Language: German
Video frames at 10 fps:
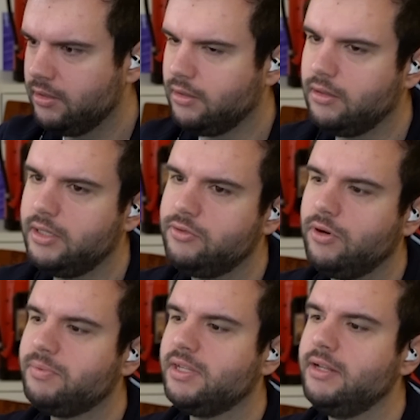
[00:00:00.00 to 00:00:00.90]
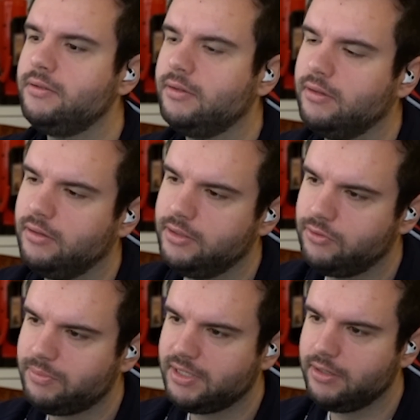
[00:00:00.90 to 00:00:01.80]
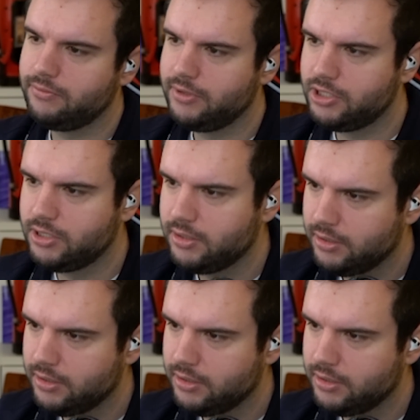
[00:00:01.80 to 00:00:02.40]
Ah, he dropped sand. Ah, he dropped sandwich.